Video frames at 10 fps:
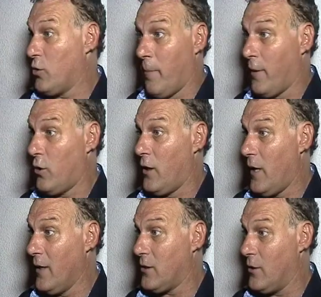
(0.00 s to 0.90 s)
inspectores
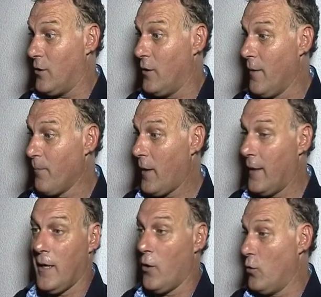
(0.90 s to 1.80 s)
de tránsito.
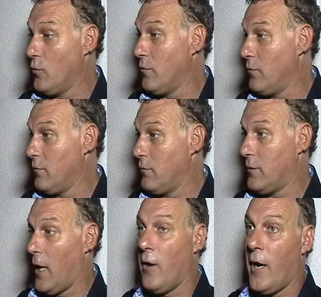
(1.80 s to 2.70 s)
Andan con
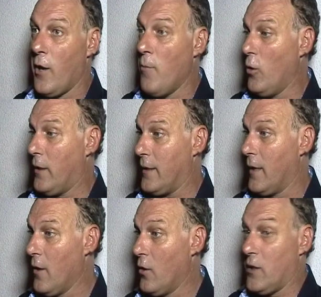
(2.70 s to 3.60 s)
un talonario de multa.
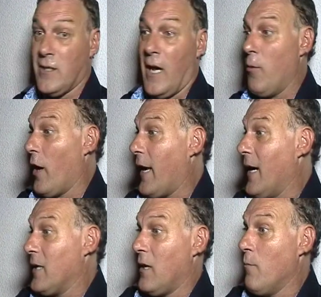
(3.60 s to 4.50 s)
O sea, salvo que
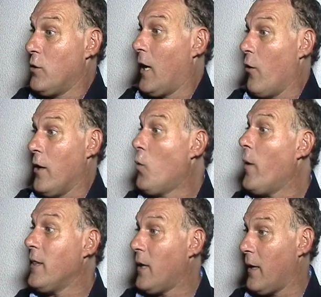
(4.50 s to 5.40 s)
quieran hacerle multa a los
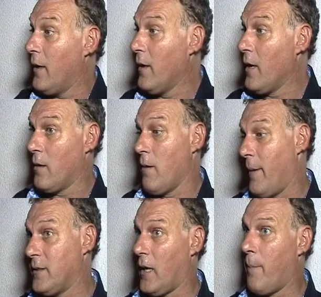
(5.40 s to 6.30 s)
delincuentes, que me
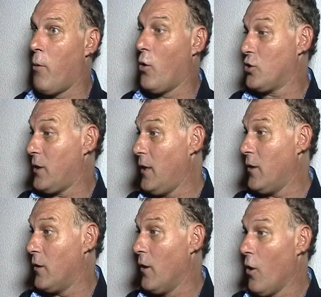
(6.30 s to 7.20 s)
parece que es poco
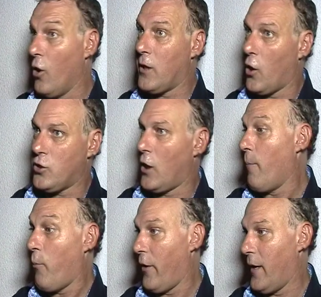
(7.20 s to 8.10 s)
serio, otra cosa
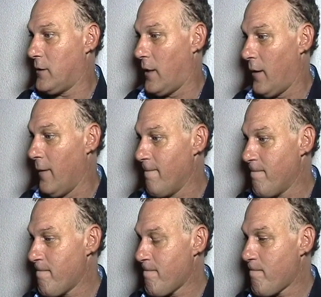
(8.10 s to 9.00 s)
no pueden hacer.
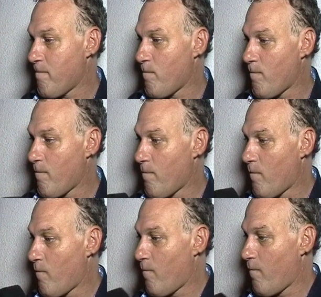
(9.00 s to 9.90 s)
Y esto que fue
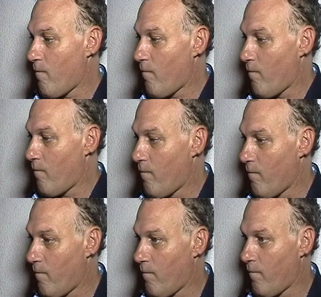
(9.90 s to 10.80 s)
en un tiempo
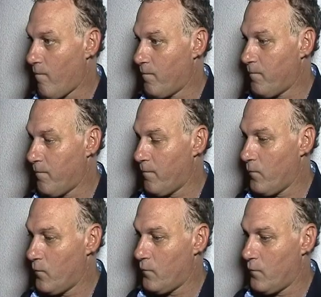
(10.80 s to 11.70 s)
un problema para
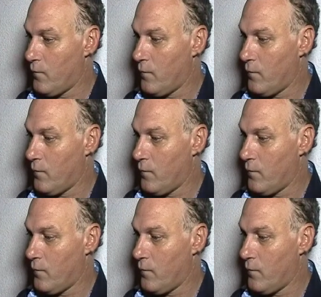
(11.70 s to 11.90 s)
Enrique,